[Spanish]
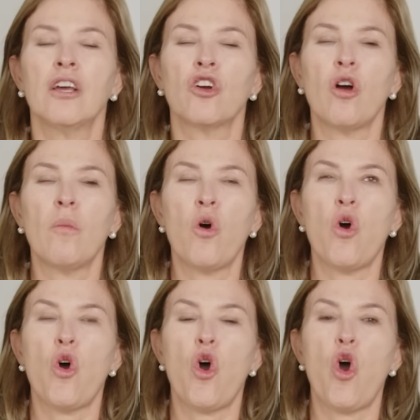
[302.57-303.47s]

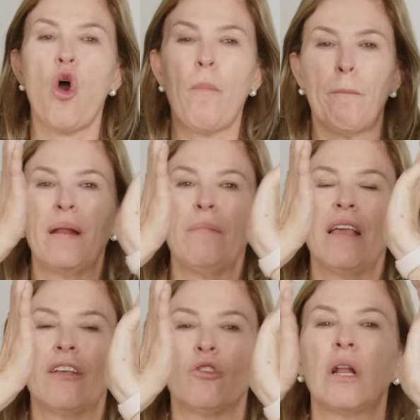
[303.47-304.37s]
como
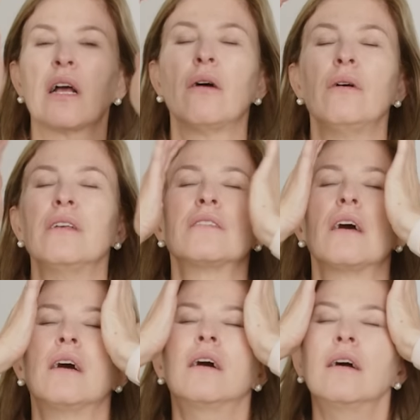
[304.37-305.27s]
oprimiendo la
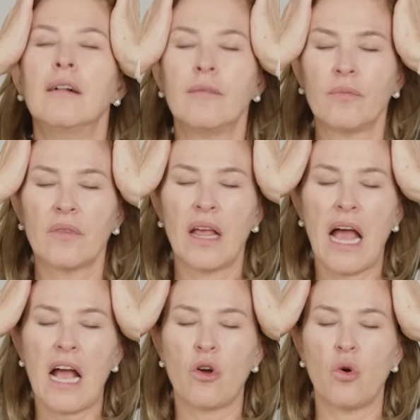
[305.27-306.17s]
cabeza.
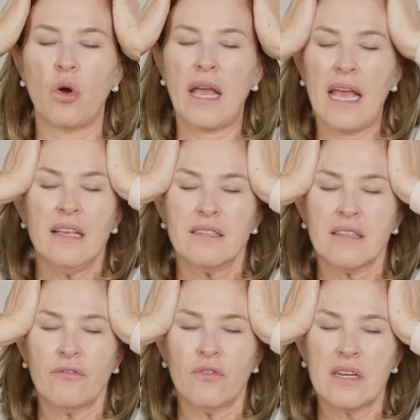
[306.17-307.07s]
Hago
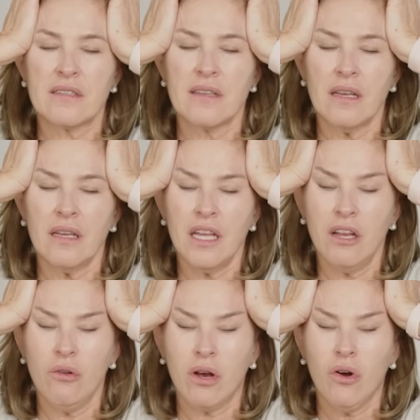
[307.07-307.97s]
esta fuerza
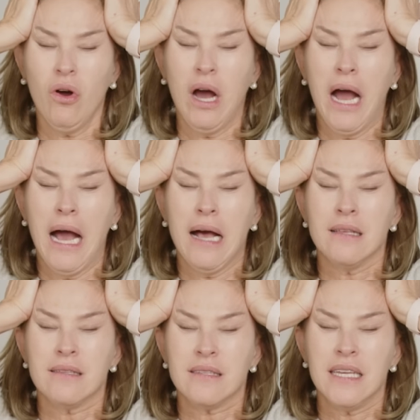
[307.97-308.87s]
y luego
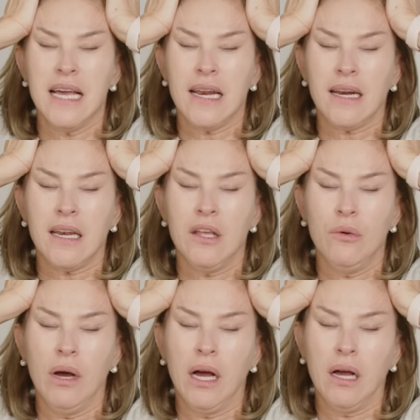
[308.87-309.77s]
hacia
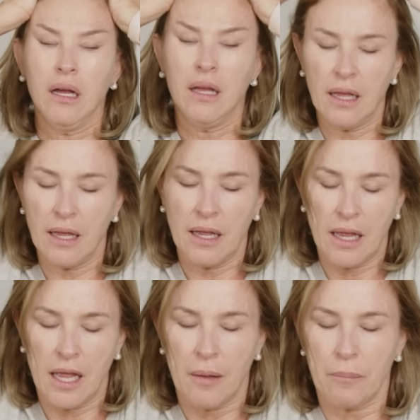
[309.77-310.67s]
arriba
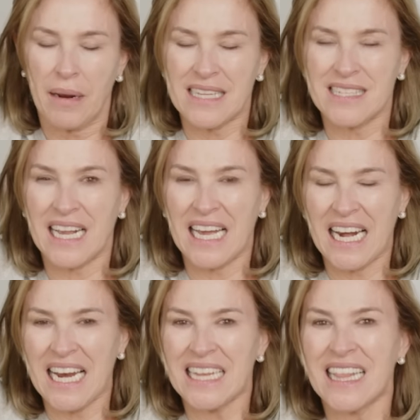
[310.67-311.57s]
para
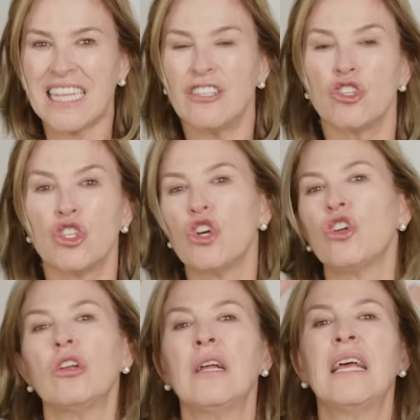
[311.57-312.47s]
sacar la
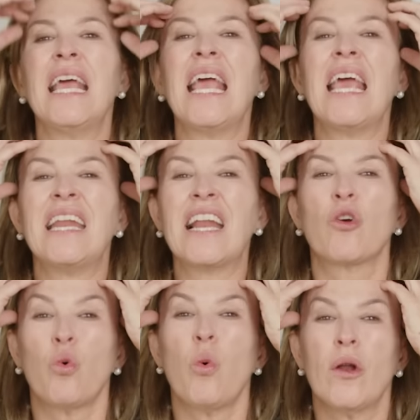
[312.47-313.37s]
tensión en
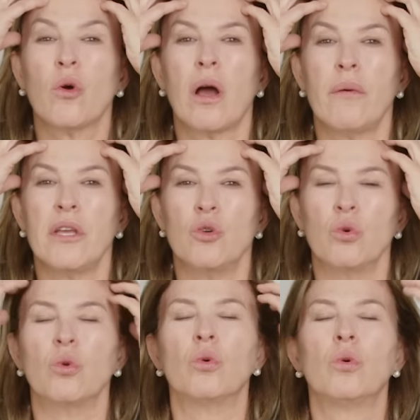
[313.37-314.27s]
el cuero
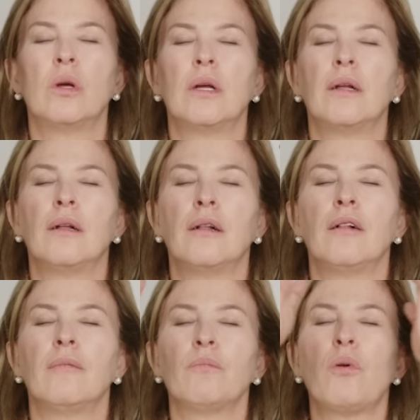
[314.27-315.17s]
cabelludo.
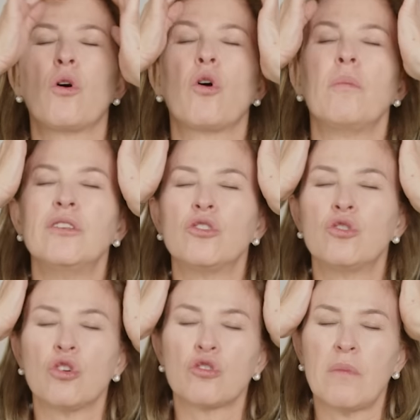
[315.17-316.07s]
Pongo mis
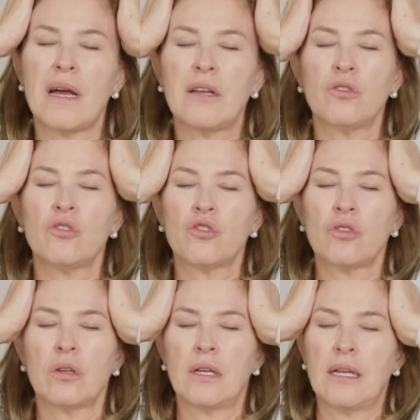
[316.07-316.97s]
dos manos,